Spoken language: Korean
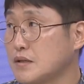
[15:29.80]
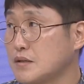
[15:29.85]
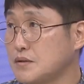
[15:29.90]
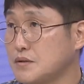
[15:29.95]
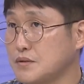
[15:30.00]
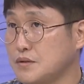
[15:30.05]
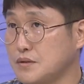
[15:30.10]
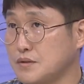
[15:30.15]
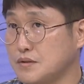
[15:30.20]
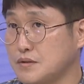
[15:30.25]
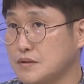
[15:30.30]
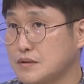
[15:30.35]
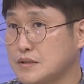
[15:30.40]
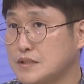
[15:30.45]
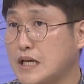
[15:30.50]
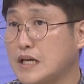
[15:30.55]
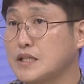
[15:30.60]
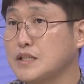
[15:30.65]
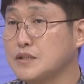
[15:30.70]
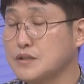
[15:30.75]
그
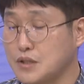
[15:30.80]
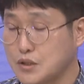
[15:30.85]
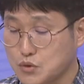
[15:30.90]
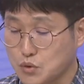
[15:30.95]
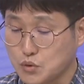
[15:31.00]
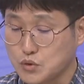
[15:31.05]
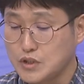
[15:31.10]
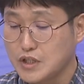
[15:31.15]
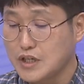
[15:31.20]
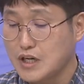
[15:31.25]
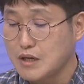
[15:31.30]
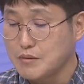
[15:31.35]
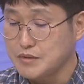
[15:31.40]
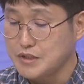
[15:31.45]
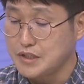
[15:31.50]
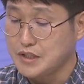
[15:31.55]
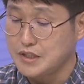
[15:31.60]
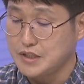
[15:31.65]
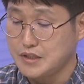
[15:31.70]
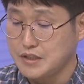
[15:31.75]
자기들의
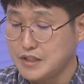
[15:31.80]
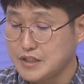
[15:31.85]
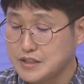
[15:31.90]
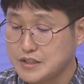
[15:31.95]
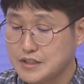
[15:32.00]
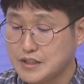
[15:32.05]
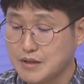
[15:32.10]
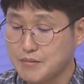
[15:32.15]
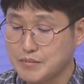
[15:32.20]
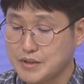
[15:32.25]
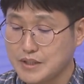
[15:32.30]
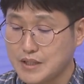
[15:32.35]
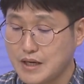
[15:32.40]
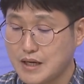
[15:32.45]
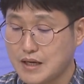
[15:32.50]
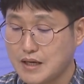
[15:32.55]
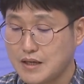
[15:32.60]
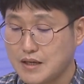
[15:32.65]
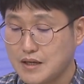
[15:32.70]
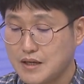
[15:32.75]
존재감이
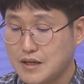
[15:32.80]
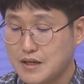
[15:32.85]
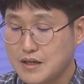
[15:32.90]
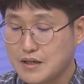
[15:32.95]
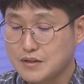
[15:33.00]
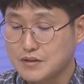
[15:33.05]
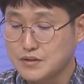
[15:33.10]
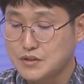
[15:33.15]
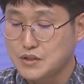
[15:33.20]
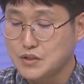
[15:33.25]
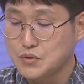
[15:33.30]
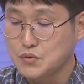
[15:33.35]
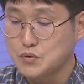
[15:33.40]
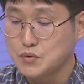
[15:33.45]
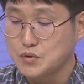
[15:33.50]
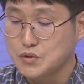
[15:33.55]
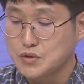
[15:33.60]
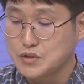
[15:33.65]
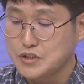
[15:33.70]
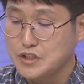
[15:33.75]
인지됩니다. 그
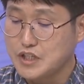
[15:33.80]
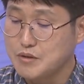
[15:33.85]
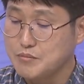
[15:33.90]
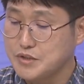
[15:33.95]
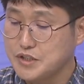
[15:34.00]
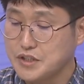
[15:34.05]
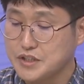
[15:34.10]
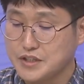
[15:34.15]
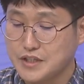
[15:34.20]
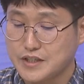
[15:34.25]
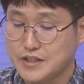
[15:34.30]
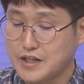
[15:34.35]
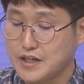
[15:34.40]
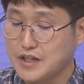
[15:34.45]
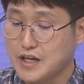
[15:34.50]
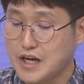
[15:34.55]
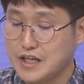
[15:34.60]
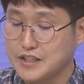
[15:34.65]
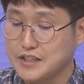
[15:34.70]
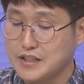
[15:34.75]
친구는 협력이
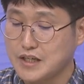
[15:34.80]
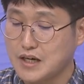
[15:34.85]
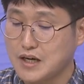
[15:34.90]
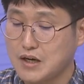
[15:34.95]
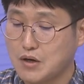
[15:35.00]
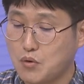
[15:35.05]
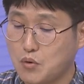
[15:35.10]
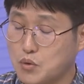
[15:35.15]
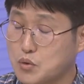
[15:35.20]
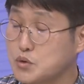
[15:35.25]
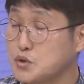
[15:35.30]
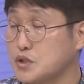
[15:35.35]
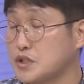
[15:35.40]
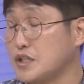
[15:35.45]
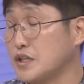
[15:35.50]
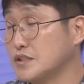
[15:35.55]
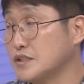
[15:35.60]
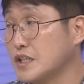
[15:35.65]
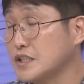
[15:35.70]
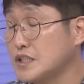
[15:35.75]
대상이 아니라 오로지
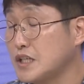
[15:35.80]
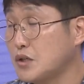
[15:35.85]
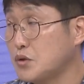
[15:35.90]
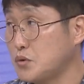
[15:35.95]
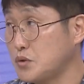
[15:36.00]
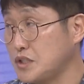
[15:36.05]
경쟁자로